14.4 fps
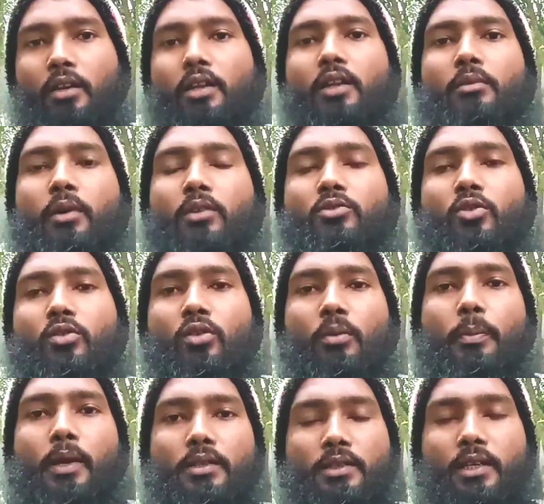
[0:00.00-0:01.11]
নির্ভরযোগ্য
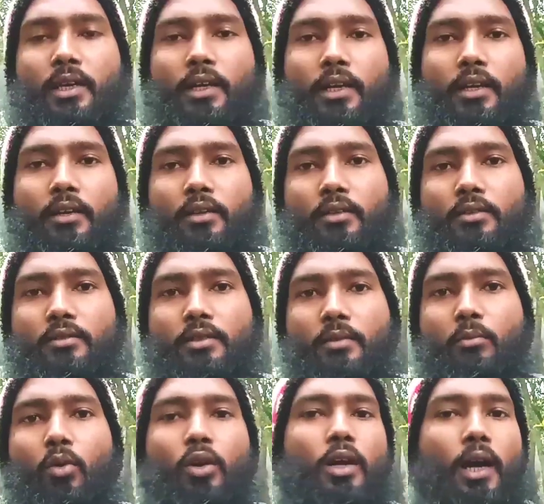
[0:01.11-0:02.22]
পেস অ্যাটাকের যে
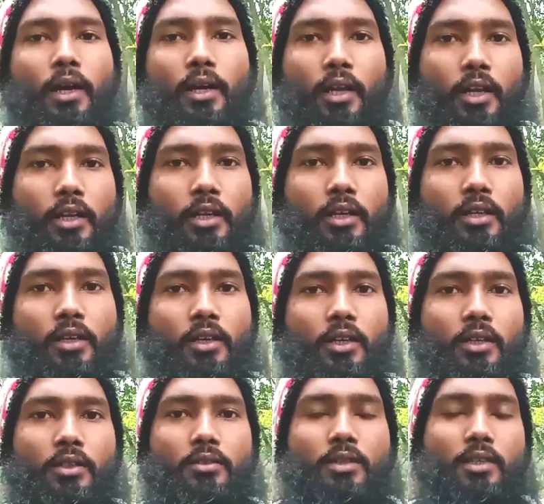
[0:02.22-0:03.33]
মূল কাণ্ডারি
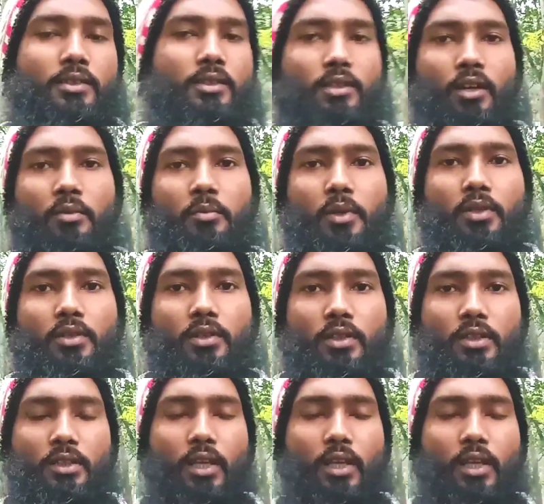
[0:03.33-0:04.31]
তাসকিন আহমেদ সে